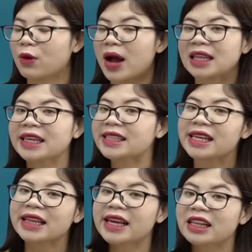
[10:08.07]
quán
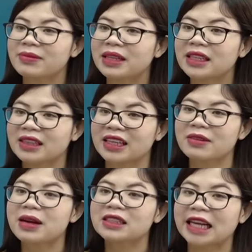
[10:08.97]
kisaten ở bên Nhật để
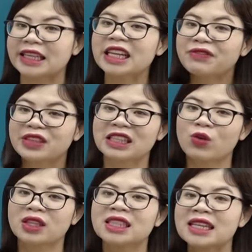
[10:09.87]
các bạn tránh nhầm với những
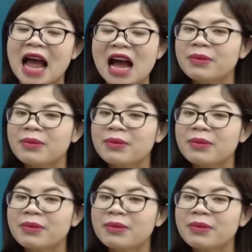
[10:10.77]
quán trà đá